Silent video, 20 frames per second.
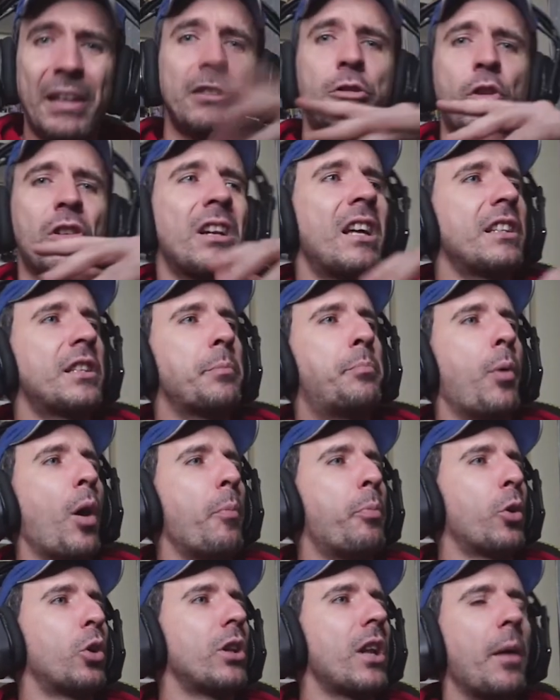Bentornati
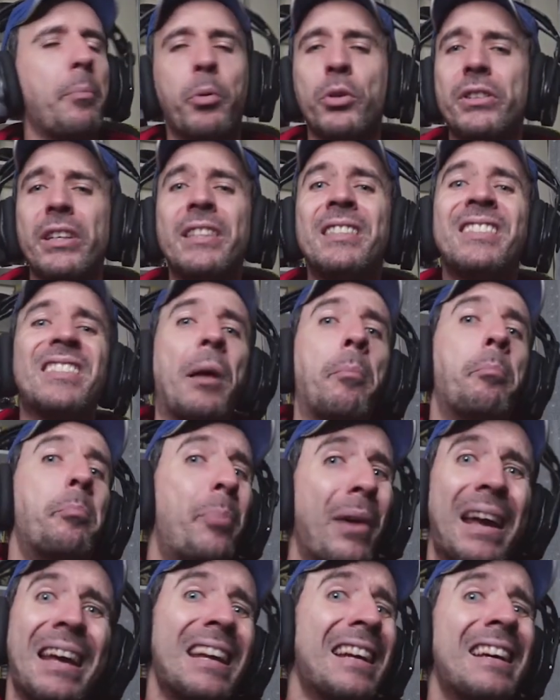popolo della potenza,
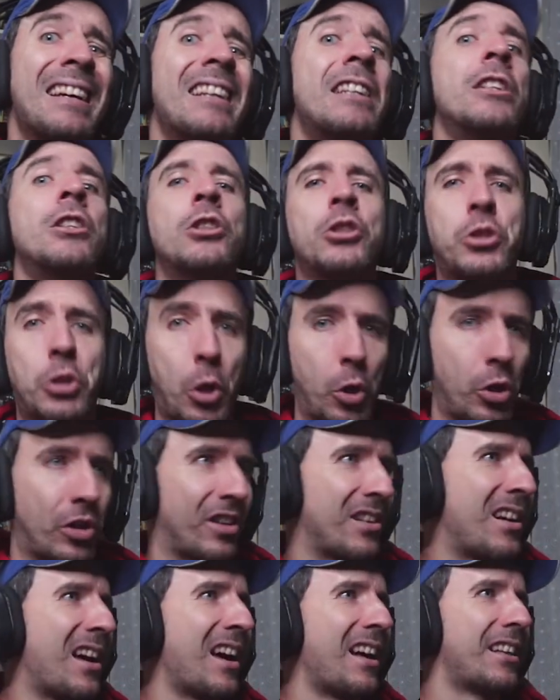
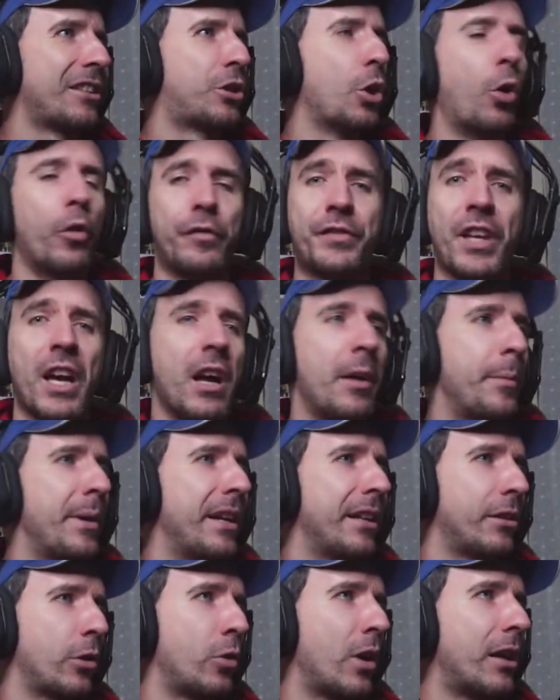bentornati
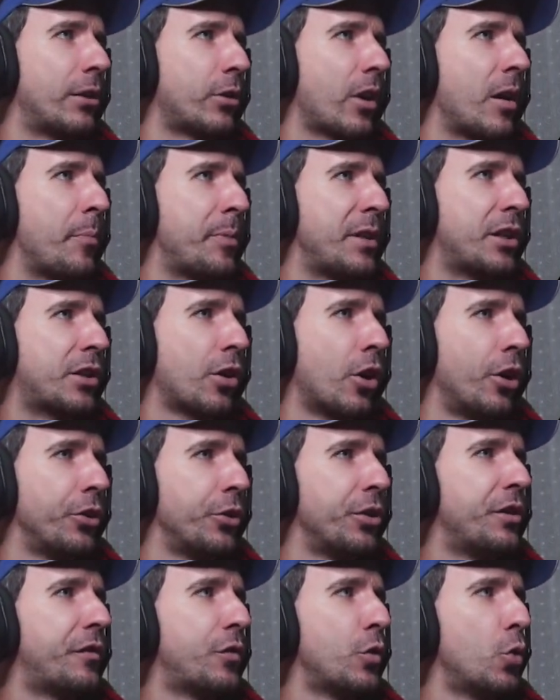ovviamente a un altro
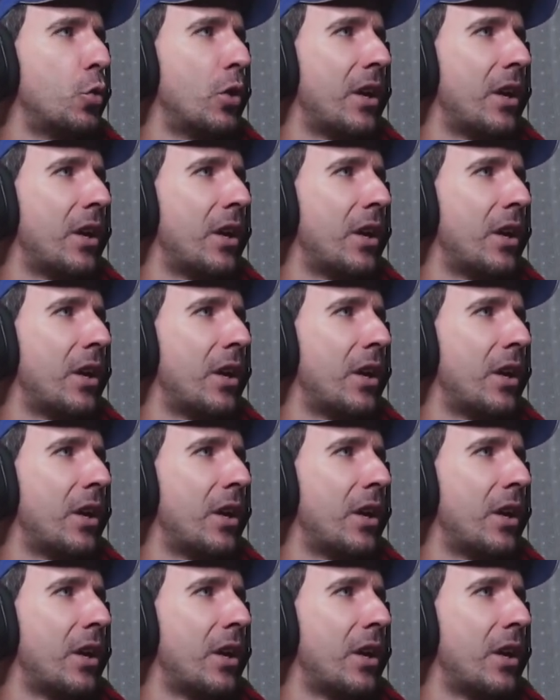episodio di